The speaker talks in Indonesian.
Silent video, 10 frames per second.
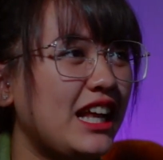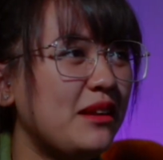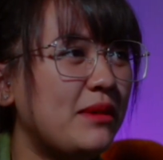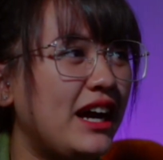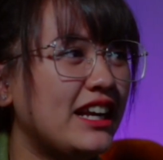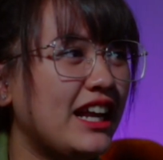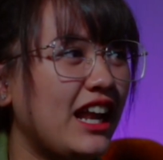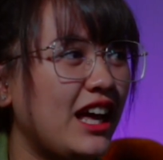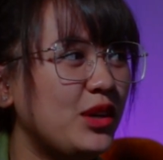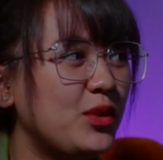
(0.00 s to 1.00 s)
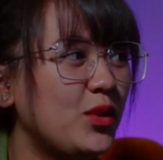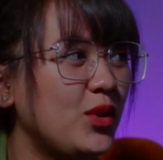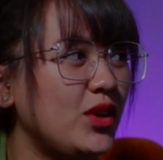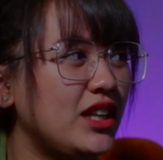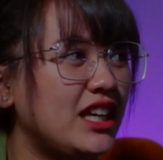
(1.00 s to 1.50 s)
kali kenal Mbak Nela
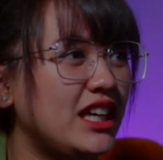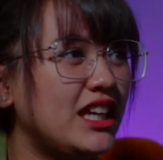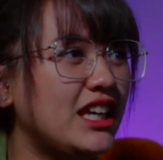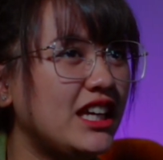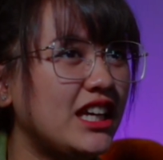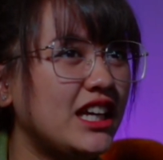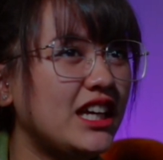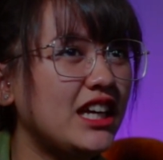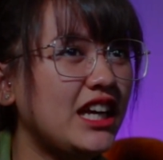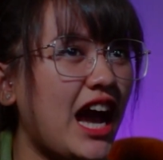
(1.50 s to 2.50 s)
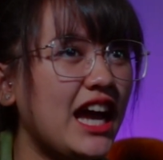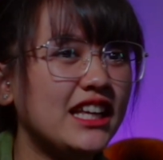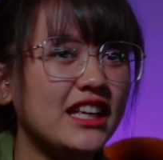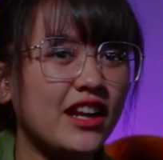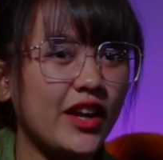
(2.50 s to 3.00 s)
dulu di
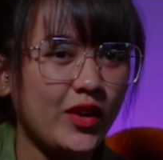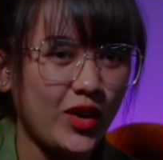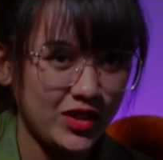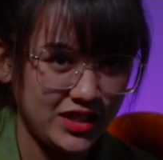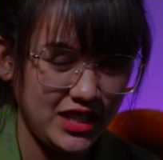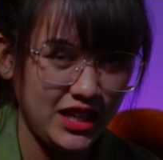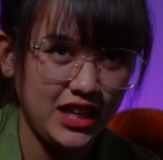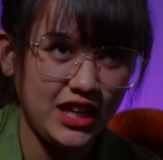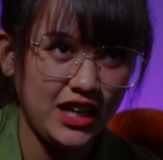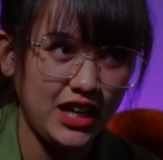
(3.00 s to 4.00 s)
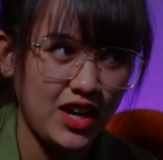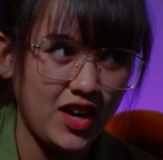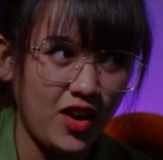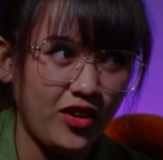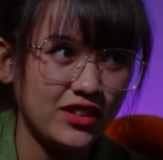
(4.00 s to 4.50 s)
Aini Record
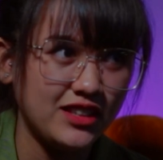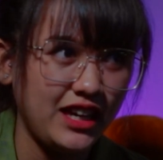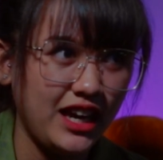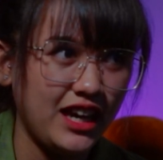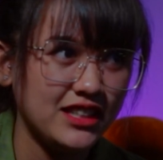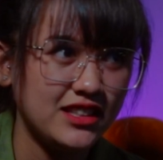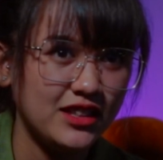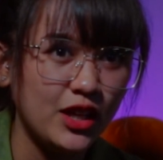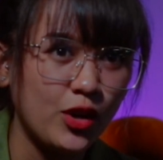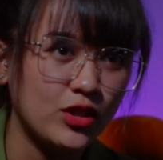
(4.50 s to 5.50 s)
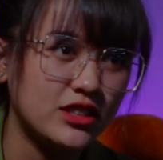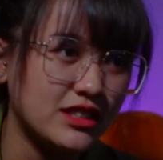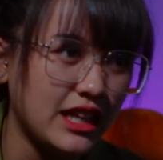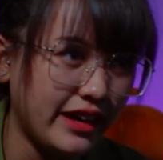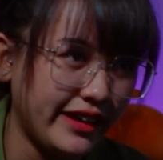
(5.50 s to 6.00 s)
di Orkes The
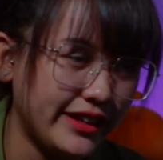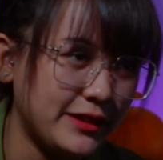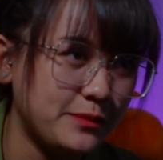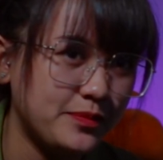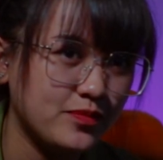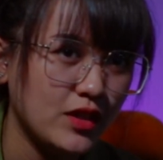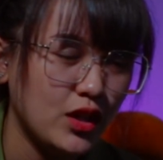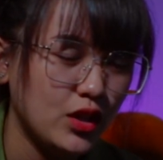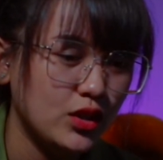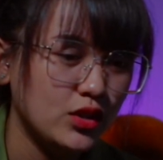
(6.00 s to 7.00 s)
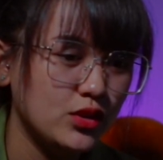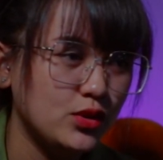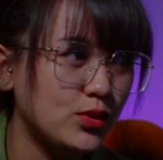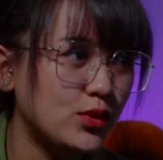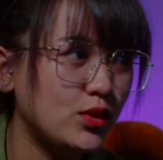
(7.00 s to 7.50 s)
Rosta.
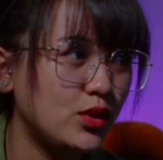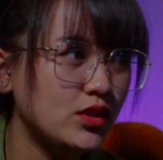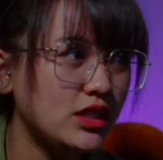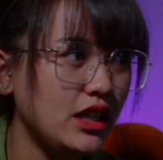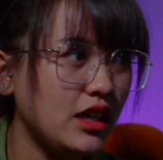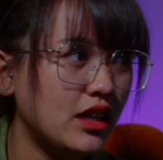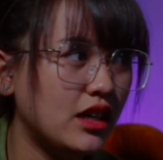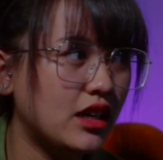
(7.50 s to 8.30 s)
Dulu sih,